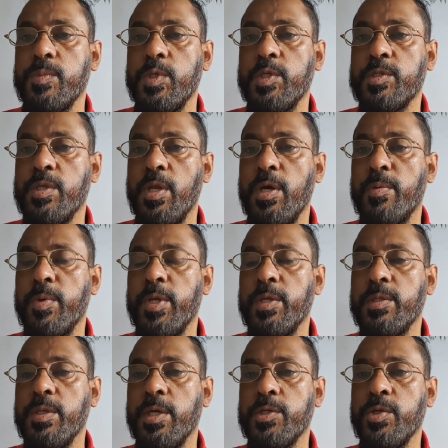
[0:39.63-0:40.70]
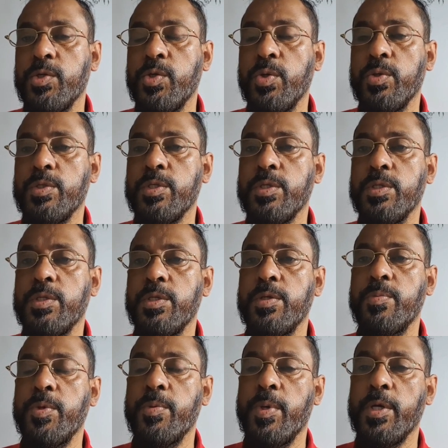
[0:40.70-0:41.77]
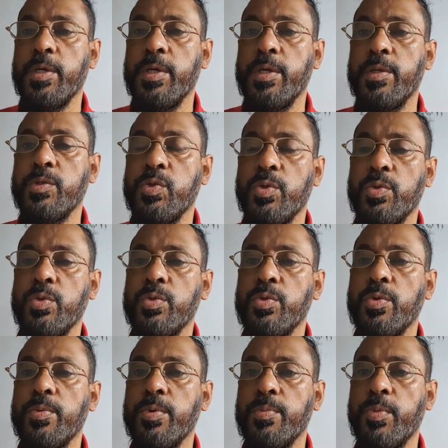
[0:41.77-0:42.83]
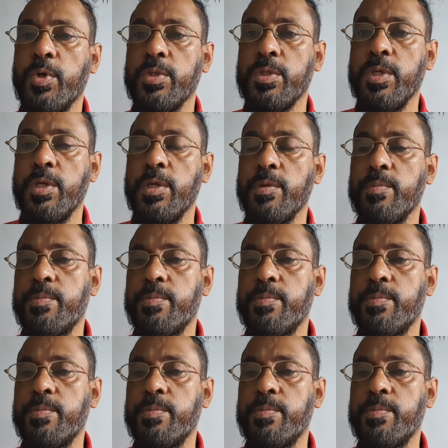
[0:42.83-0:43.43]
ইসলামের ইতিহাস ও সংস্কৃতি বিভাগের চতুর্থ পত্রের